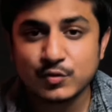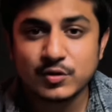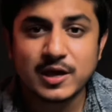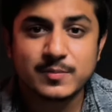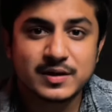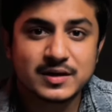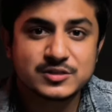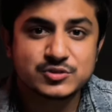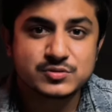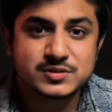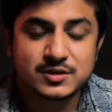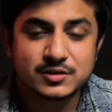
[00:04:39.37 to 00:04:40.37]
कैमरा लेंस
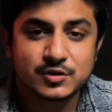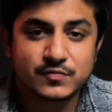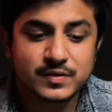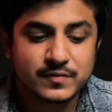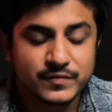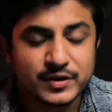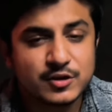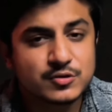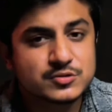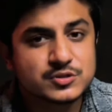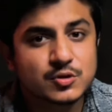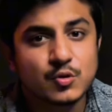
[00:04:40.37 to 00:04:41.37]
यूज़ करते हुए
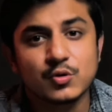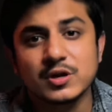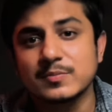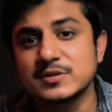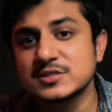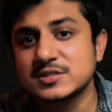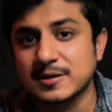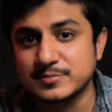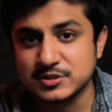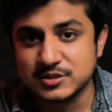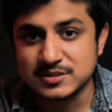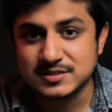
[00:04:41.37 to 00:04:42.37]
वीडियोस और इमेजेस
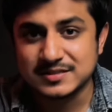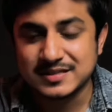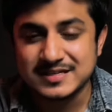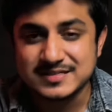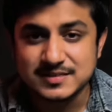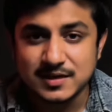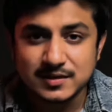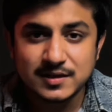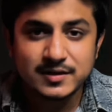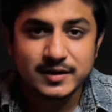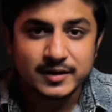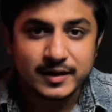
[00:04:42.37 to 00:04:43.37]
कैप्चर कर सकते हैं ज़्यादा
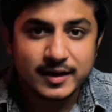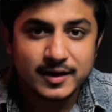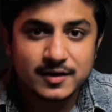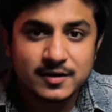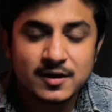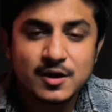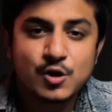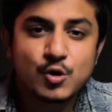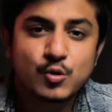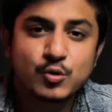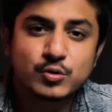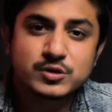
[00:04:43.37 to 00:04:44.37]
डिटेल्ड
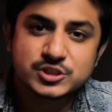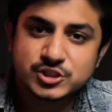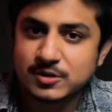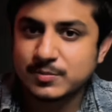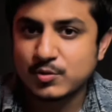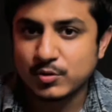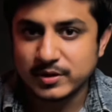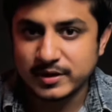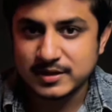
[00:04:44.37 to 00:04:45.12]
और शार्प क्वालिटी के